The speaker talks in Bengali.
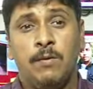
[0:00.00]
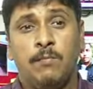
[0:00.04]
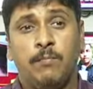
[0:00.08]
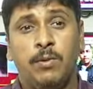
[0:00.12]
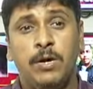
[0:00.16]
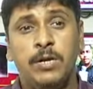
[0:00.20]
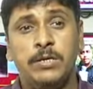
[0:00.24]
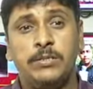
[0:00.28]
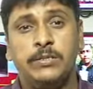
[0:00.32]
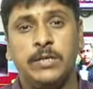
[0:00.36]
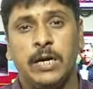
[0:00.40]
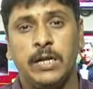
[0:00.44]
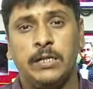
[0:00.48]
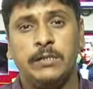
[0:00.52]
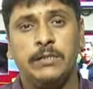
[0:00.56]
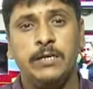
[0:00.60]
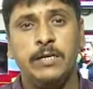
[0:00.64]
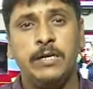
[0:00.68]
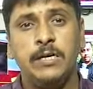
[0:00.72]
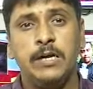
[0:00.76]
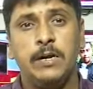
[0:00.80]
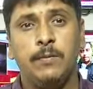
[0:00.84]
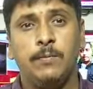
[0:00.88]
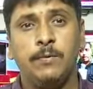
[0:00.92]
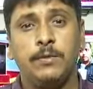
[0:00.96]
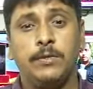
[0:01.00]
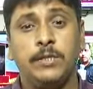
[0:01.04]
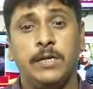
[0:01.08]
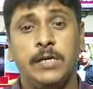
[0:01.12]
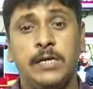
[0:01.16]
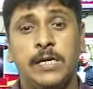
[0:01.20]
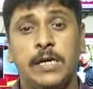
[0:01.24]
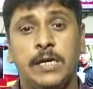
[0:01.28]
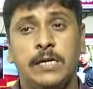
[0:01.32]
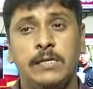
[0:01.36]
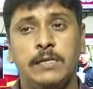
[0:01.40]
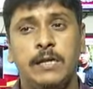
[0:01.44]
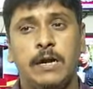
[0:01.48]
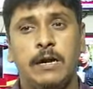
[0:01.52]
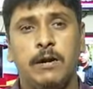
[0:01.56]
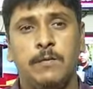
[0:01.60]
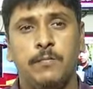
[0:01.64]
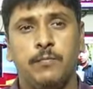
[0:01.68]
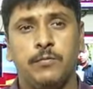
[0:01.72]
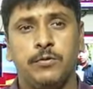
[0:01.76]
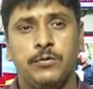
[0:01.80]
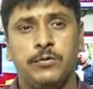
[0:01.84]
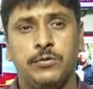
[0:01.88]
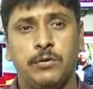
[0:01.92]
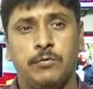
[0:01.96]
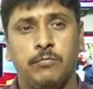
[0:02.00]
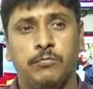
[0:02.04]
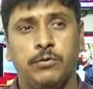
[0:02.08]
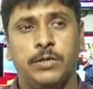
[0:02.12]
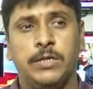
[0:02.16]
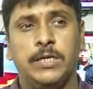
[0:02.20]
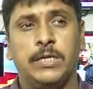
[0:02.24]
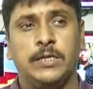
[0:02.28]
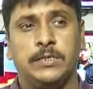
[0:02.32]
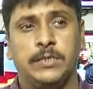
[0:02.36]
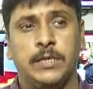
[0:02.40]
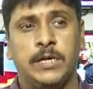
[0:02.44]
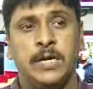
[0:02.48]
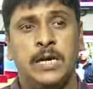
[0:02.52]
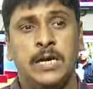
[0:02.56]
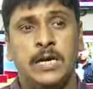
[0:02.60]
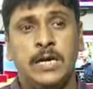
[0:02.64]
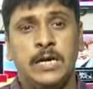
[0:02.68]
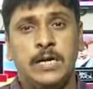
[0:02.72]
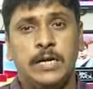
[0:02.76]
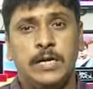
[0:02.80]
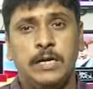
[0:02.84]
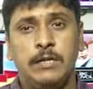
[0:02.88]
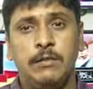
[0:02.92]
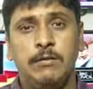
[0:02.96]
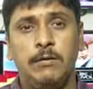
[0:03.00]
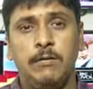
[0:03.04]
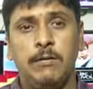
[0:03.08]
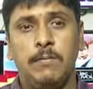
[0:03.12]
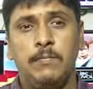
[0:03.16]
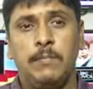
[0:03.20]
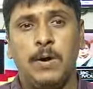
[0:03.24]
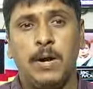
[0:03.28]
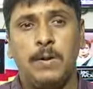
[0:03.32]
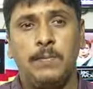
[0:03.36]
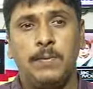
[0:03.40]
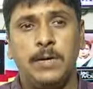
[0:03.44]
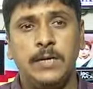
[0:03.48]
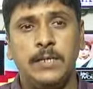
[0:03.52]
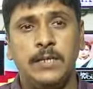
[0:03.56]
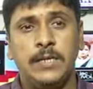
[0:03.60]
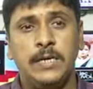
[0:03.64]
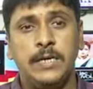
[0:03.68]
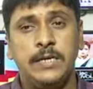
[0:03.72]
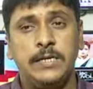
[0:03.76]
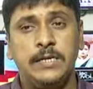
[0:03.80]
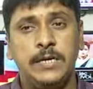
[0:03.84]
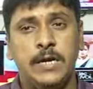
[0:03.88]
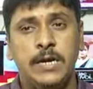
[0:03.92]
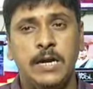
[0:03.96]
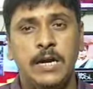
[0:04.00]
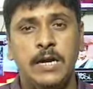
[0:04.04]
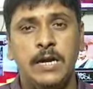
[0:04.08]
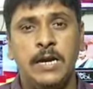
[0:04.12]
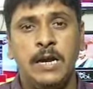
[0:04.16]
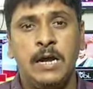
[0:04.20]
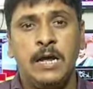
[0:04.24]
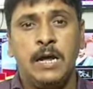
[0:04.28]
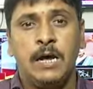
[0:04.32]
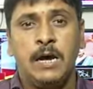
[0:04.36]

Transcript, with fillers: ফলে যাত্রী নিরাপত্তা নিয়ে কিন্তু একটা প্রশ্ন উঠে যাচ্ছে কিন্তু আমরা বারবার দেখি ট্রেনের